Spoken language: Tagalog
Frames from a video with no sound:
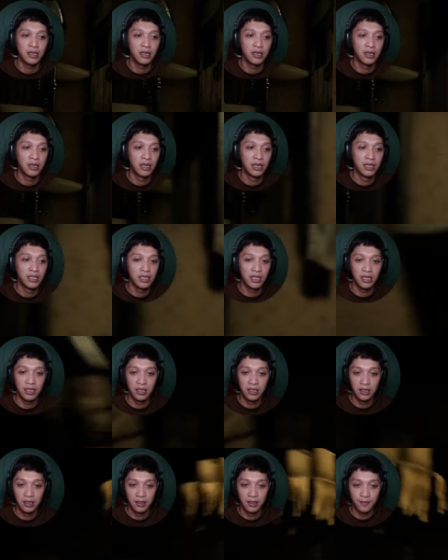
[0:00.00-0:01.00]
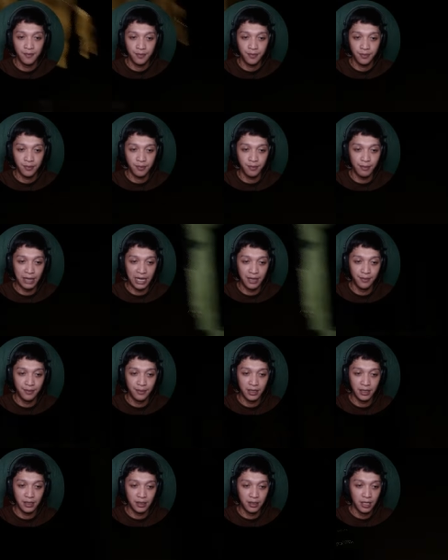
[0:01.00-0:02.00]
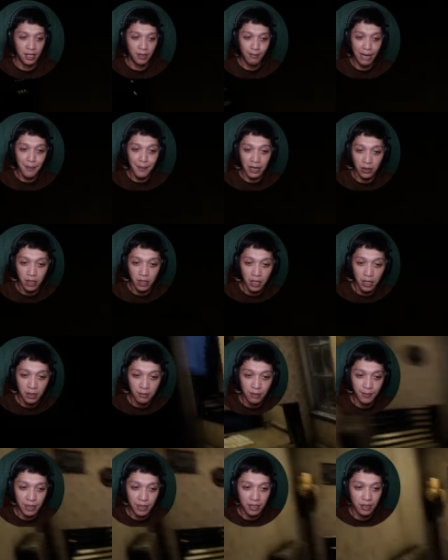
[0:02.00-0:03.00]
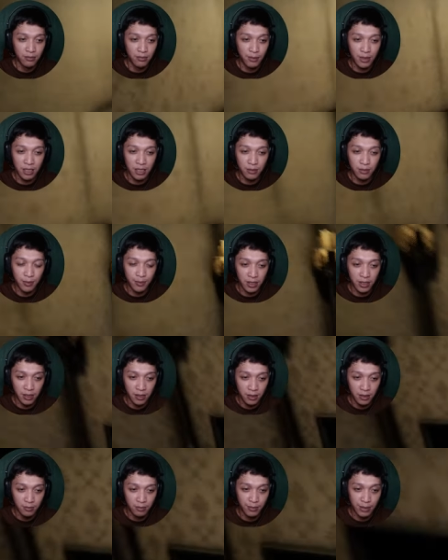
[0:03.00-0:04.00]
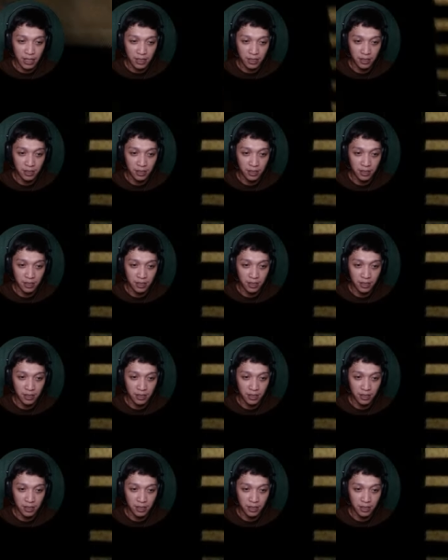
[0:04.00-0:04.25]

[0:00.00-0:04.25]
Ayun siya. Mama ko. Mama ko! Mama ko, mama ko, mama ko, mama ko.